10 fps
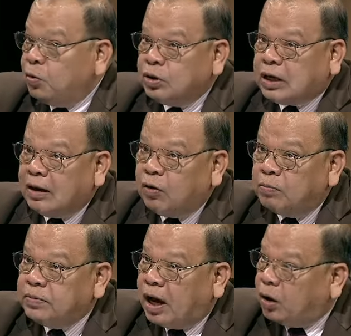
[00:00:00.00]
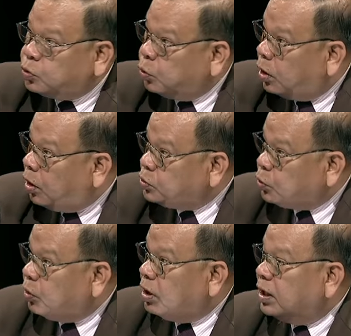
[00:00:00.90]
คุณคารลมเนี่ยเอาตัวเข้าช
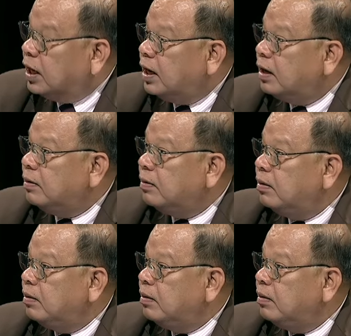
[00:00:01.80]
นเลยนะฮะ